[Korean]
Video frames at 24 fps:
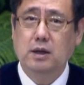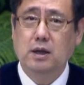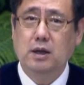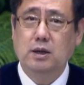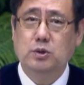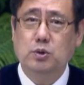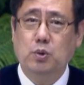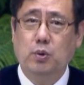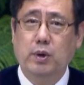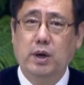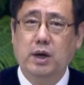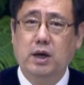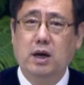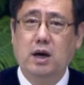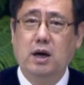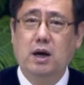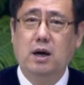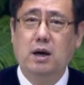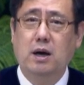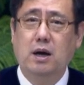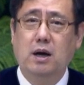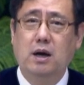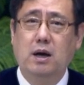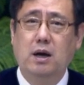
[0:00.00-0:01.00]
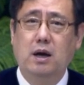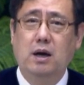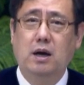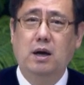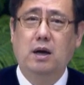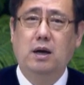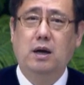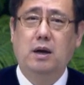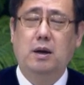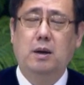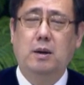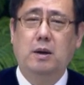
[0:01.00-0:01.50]
교회가
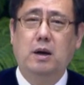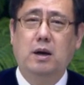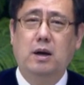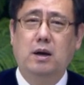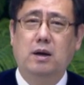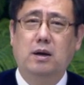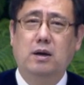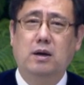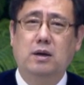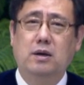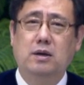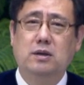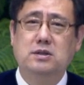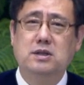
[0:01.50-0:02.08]
아,